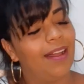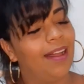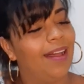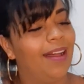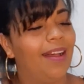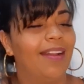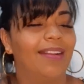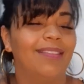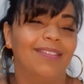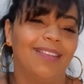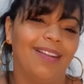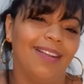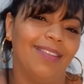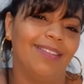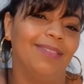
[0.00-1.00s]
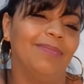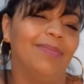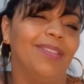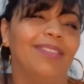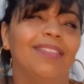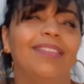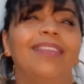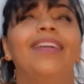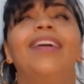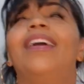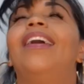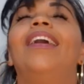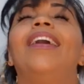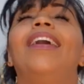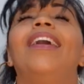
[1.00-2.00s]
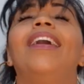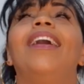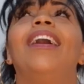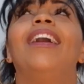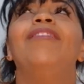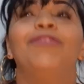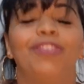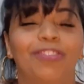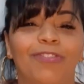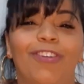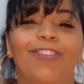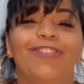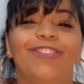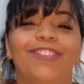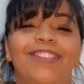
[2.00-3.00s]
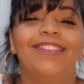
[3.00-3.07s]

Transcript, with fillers: Ah, caramba. É muito bom.